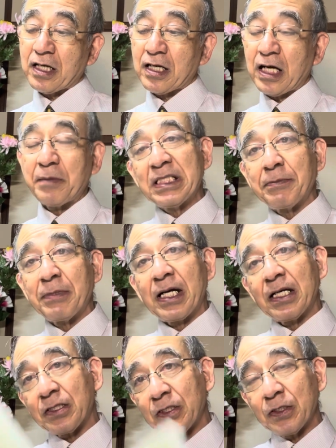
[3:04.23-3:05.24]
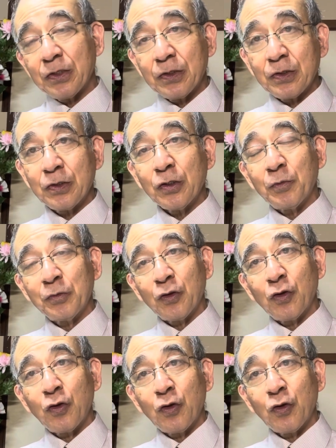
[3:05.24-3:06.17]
神様がソドムと